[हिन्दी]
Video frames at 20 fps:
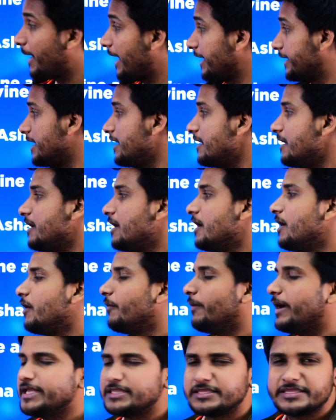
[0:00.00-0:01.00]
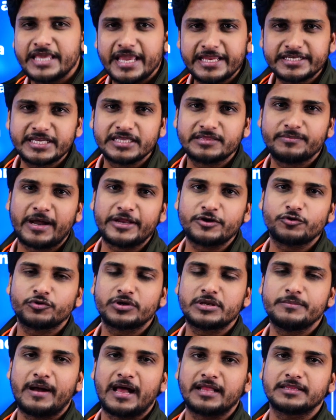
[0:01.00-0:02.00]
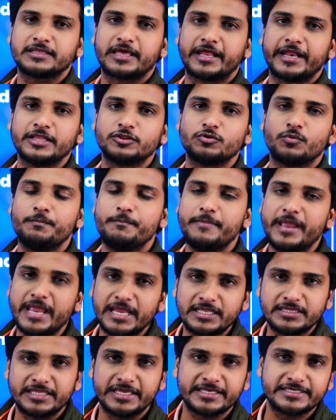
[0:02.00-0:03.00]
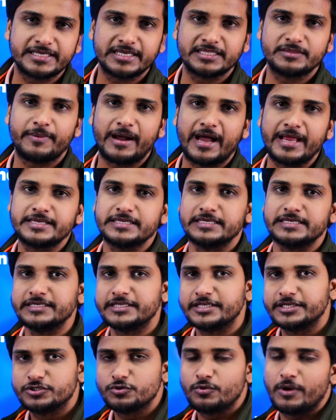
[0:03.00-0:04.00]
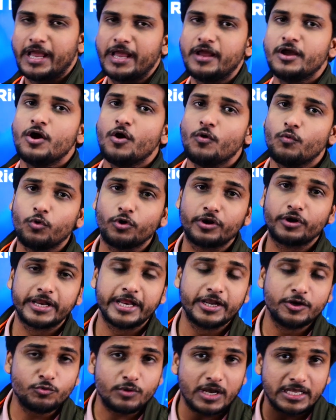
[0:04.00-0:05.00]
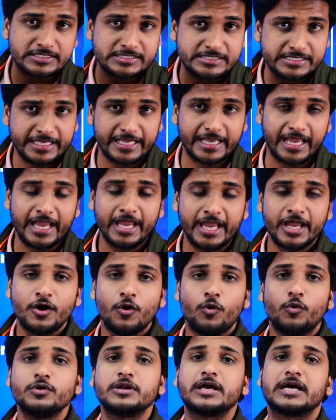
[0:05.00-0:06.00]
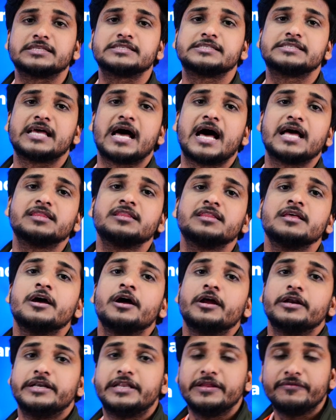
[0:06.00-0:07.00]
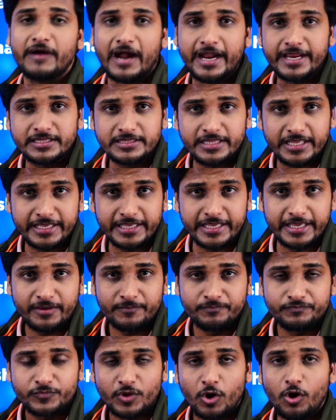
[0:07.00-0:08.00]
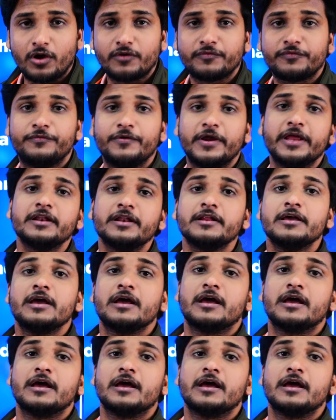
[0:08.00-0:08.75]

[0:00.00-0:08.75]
पाटिल वहीं तेज गेंदबाजों की बात करें तो मेन तेज गेंदबाज इनकी जो है वो रेणुका सिंह है उनका साथ डिवाइन देंगी और फिर